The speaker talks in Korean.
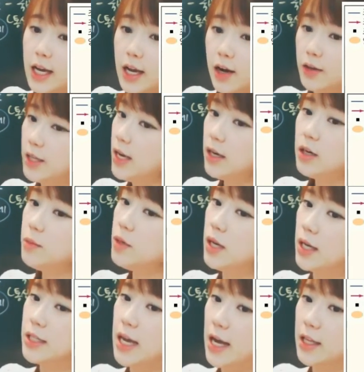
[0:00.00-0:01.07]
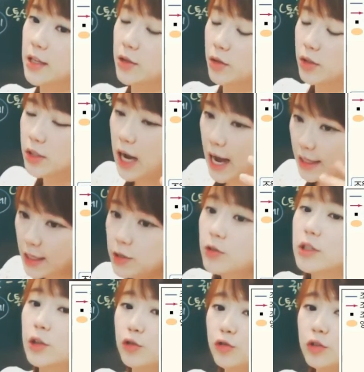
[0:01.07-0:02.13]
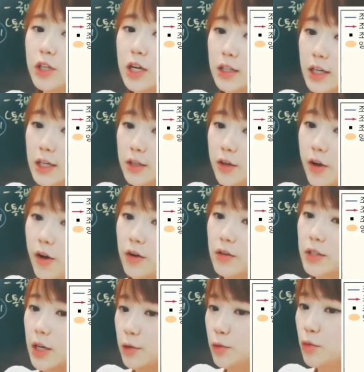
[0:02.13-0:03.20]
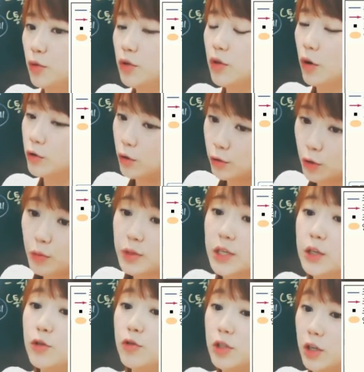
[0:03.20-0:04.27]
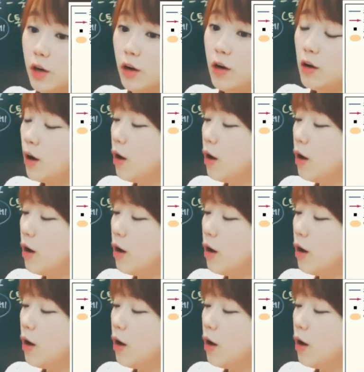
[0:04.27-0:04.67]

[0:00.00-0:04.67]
아, 세금을 내지 않았어. 그 안에서 그냥 충당을 했어요. 그래서 제주도는 어쩔 수 없이 익류지역.